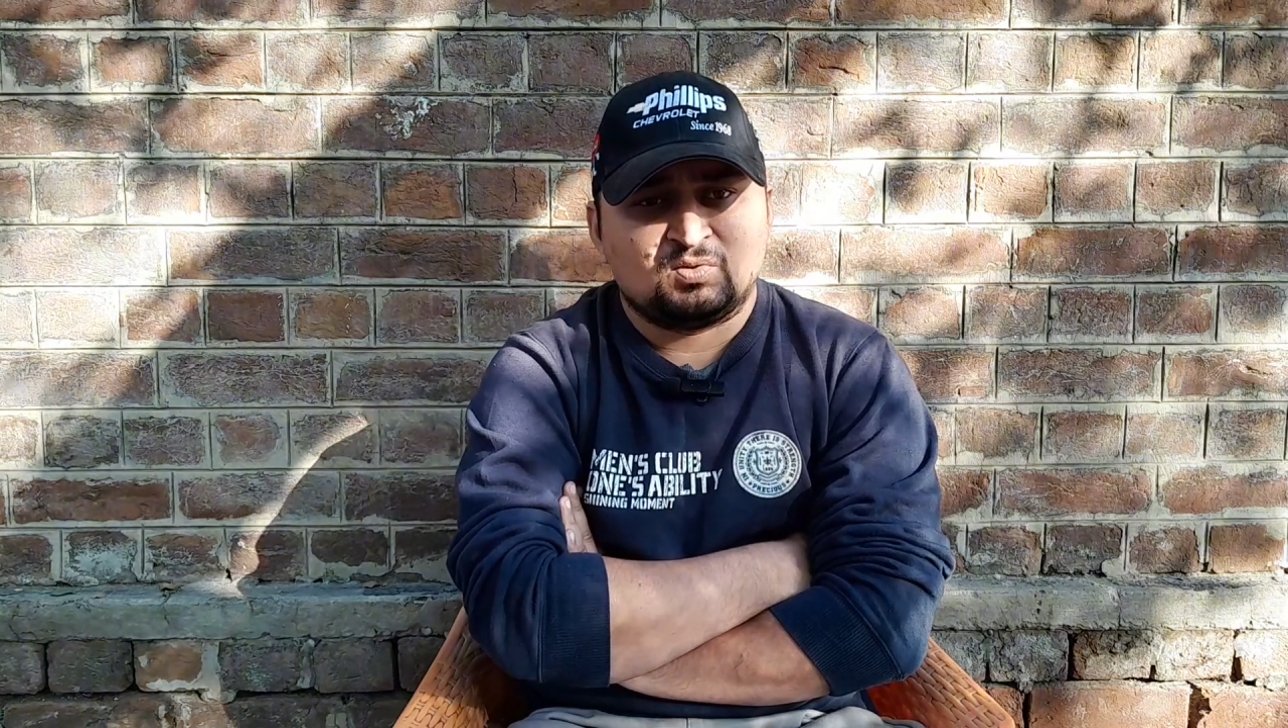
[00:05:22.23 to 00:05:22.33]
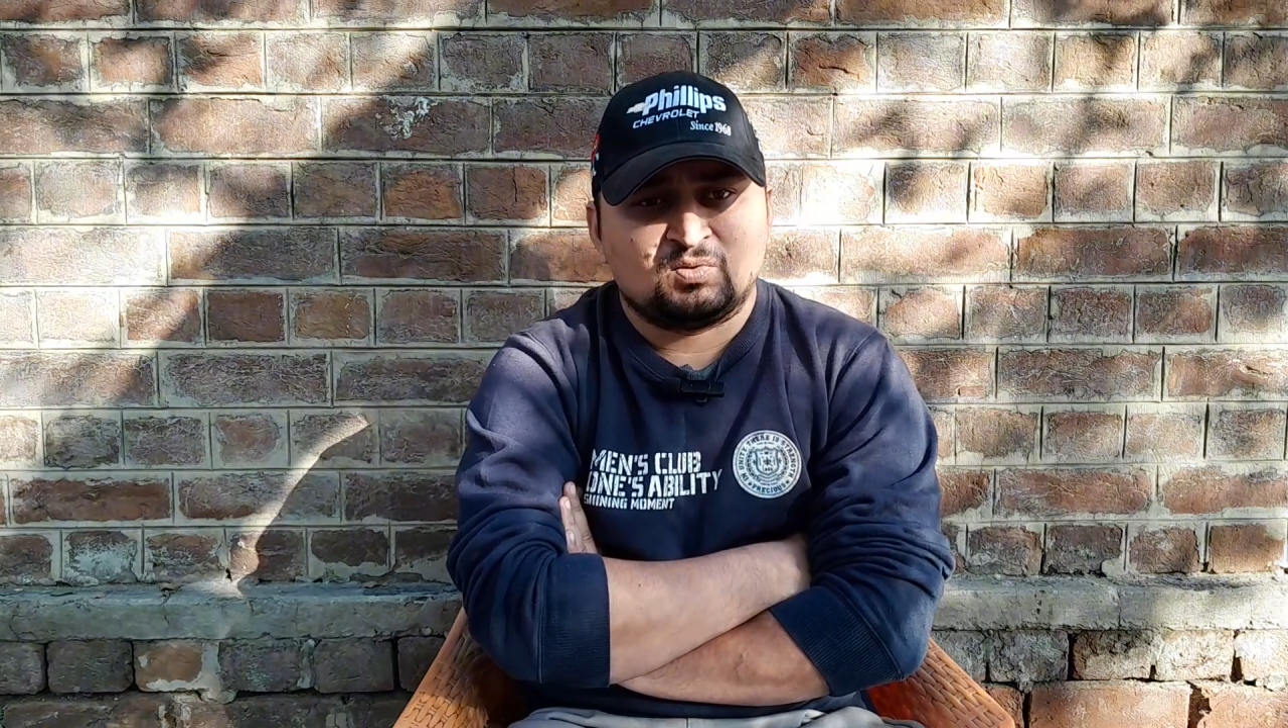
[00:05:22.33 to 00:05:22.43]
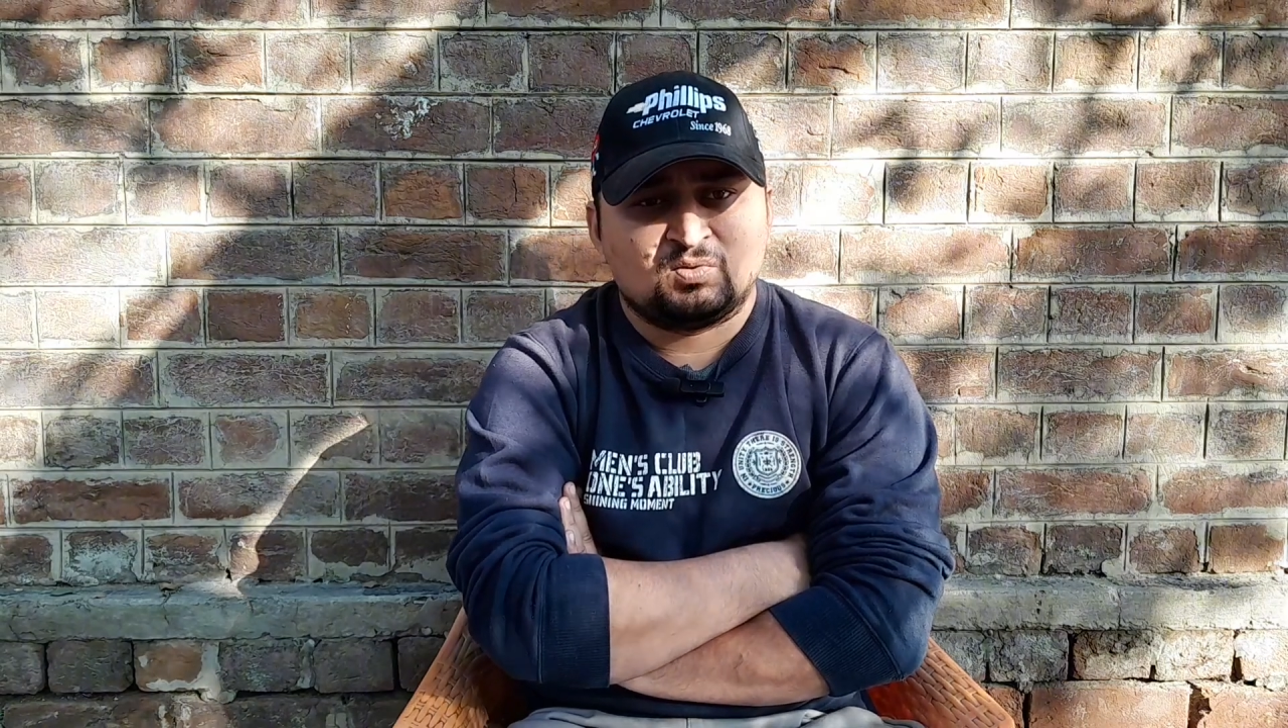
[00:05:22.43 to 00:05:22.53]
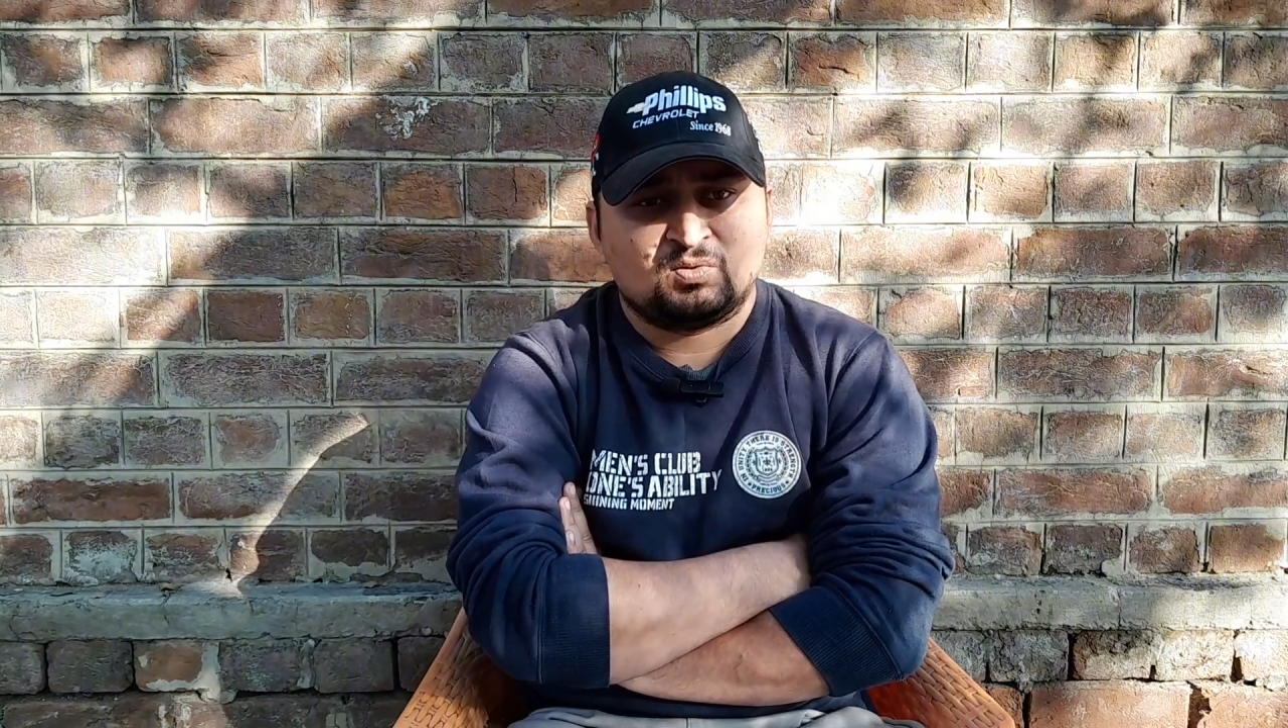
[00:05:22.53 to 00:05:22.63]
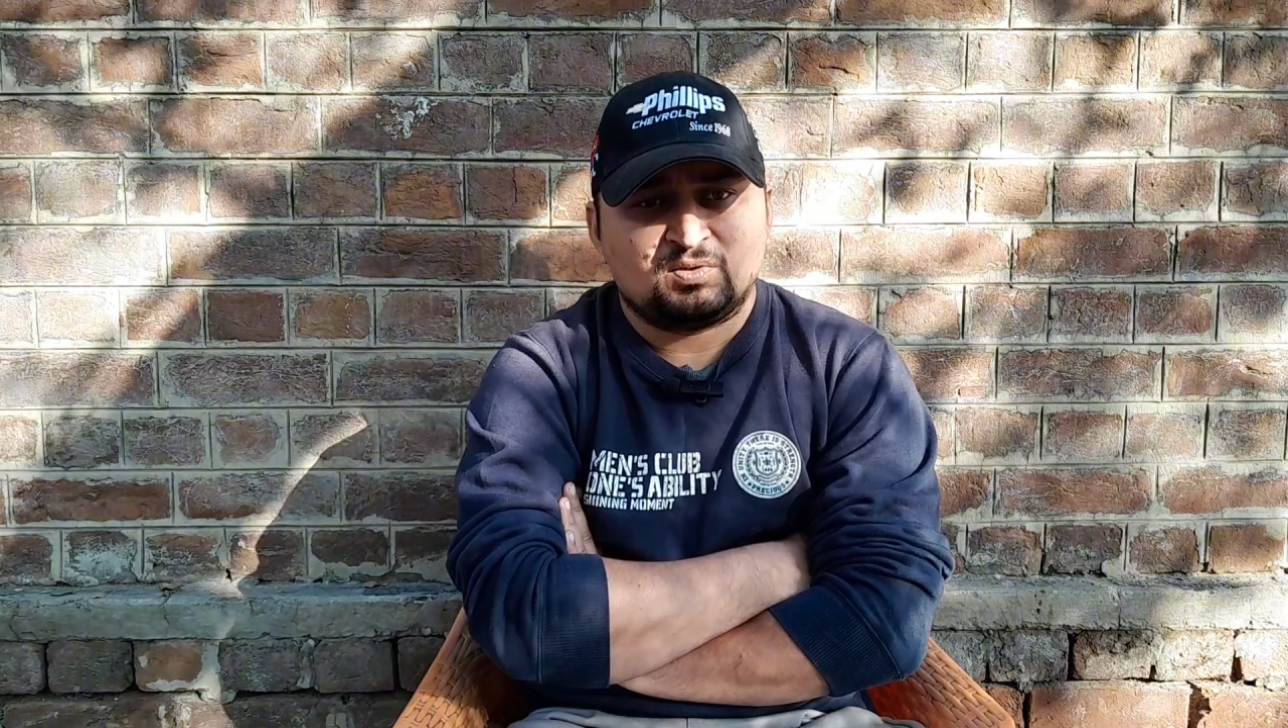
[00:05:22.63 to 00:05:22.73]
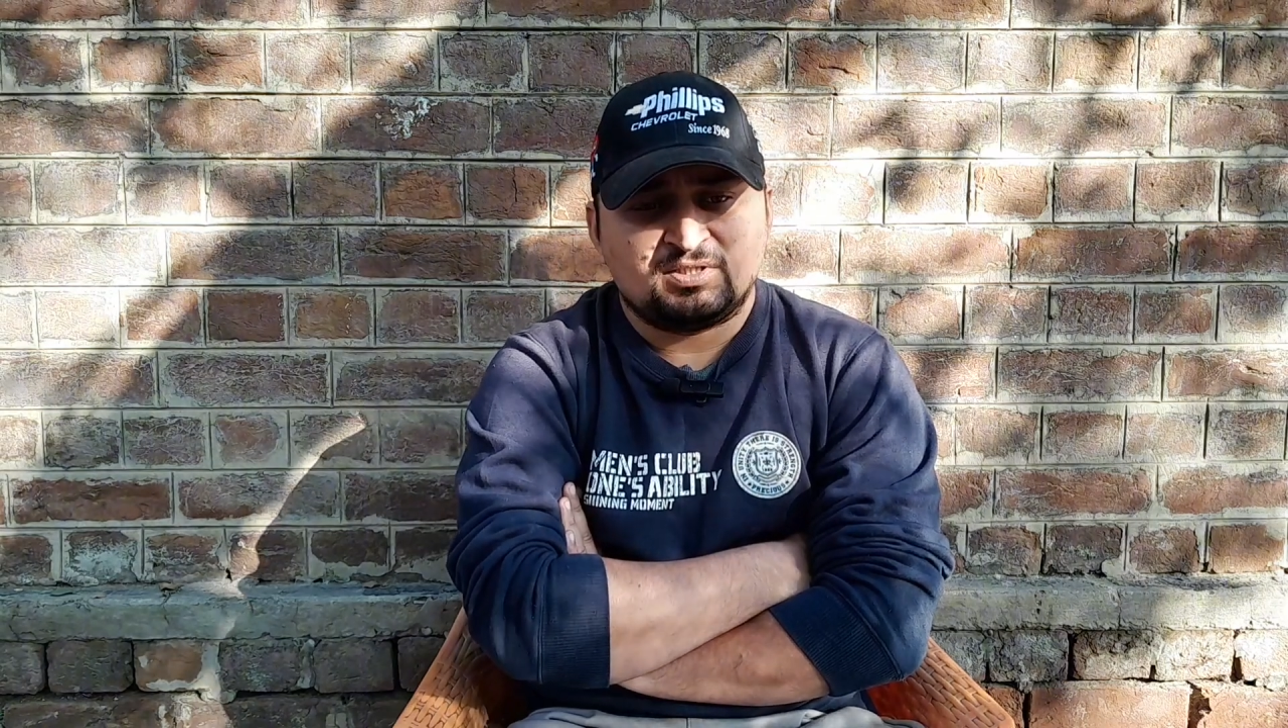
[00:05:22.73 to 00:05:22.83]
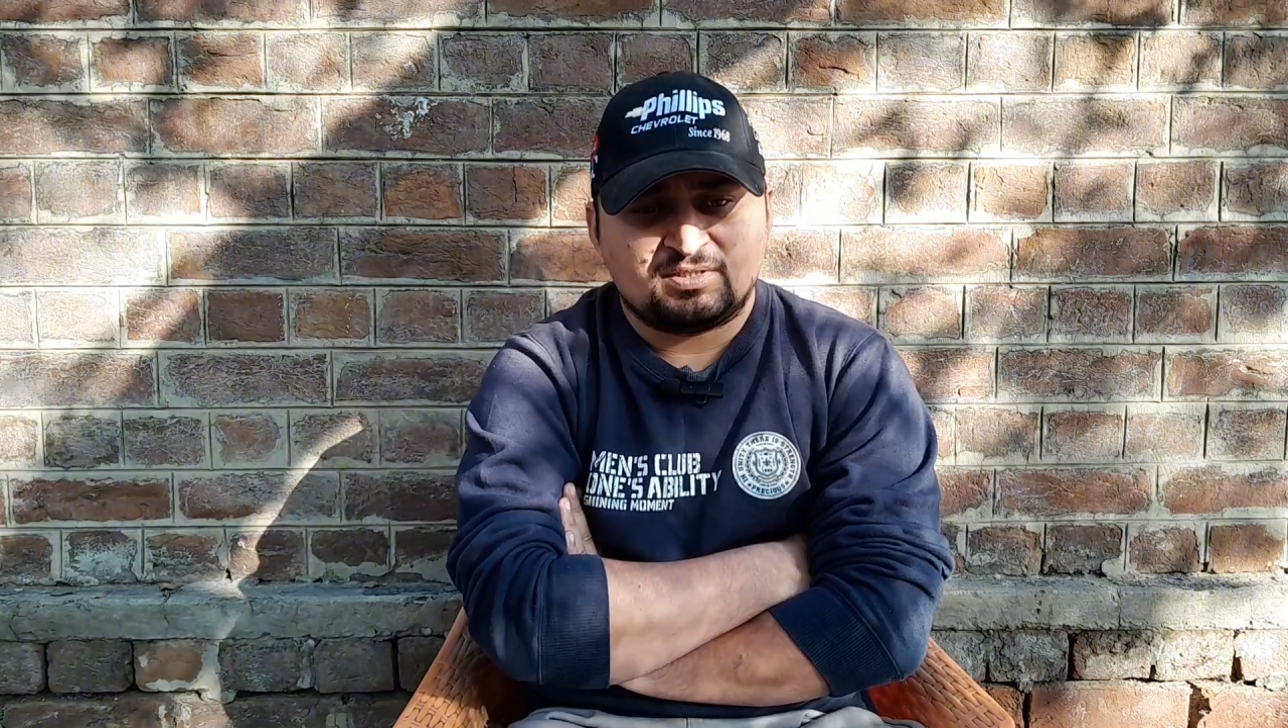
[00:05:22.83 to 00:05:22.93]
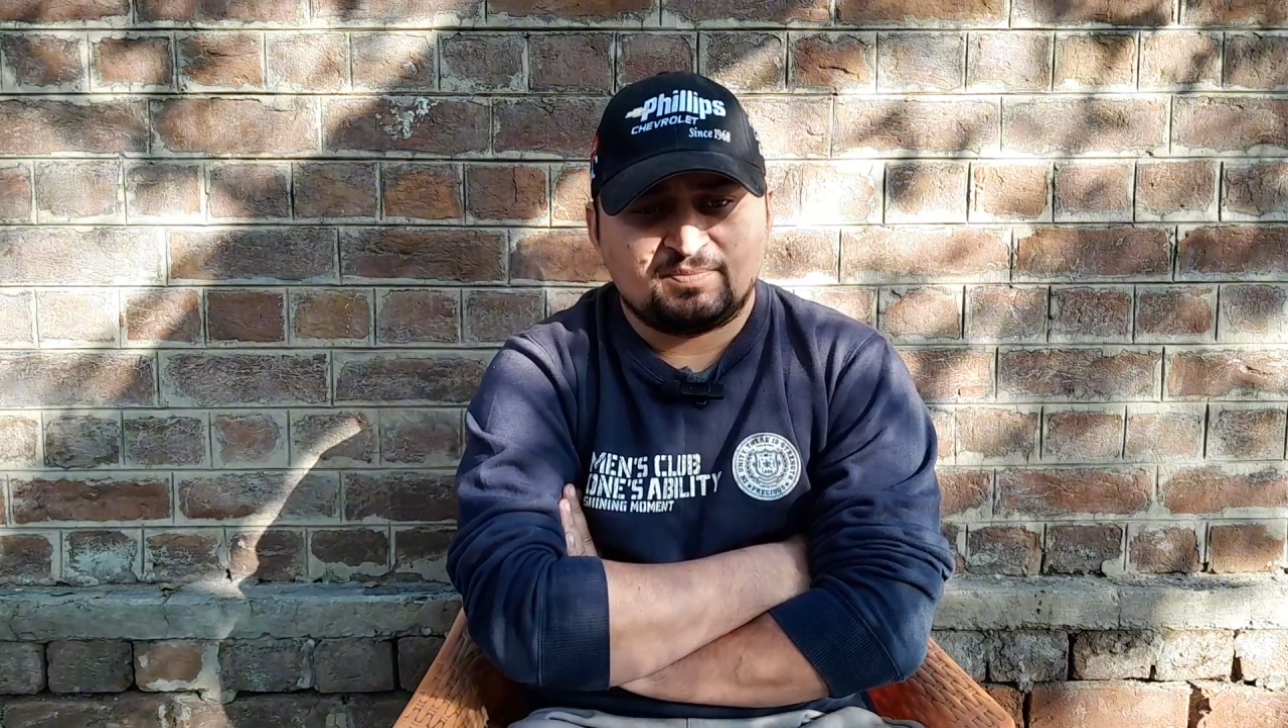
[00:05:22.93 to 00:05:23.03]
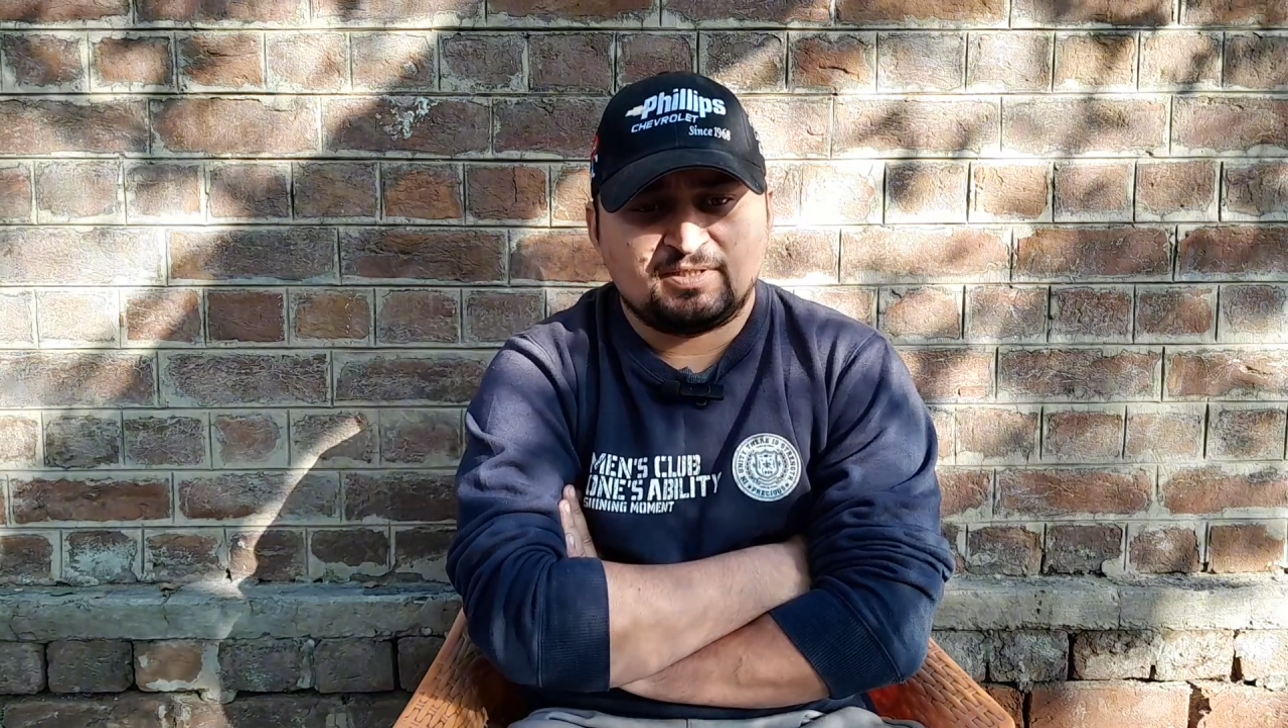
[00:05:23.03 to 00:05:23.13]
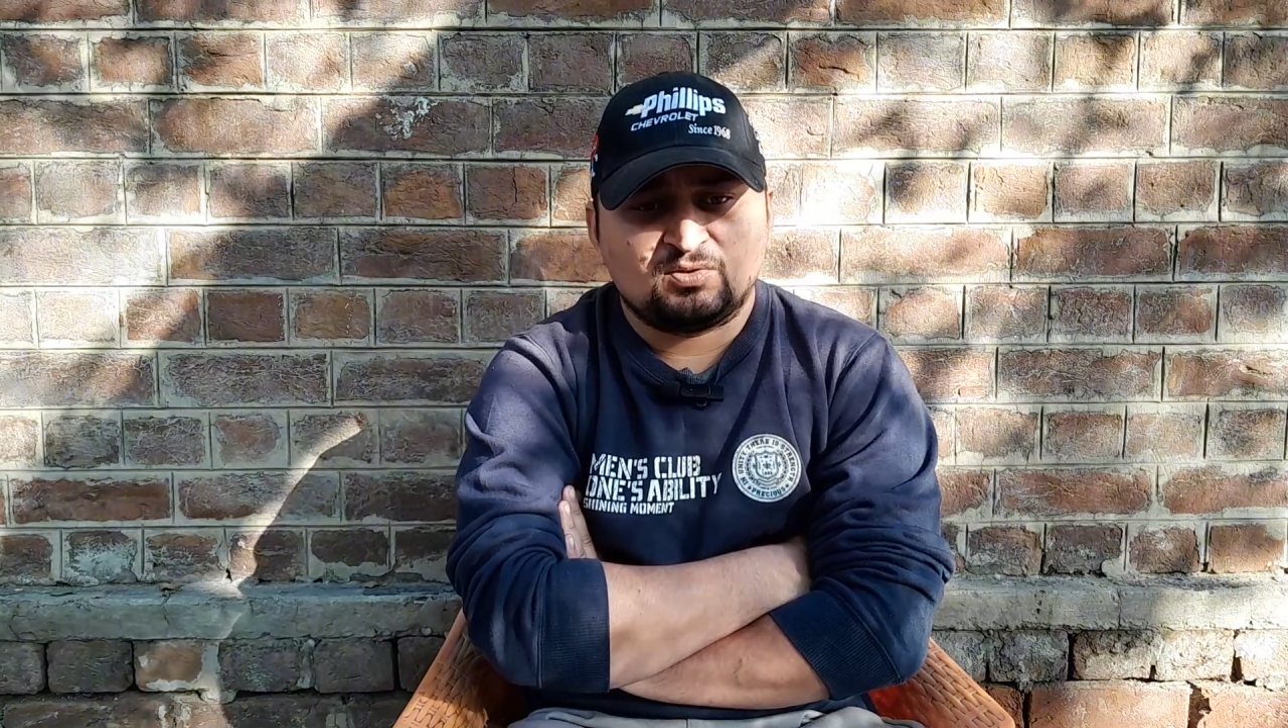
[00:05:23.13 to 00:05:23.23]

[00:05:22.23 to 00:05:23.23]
तो इसमें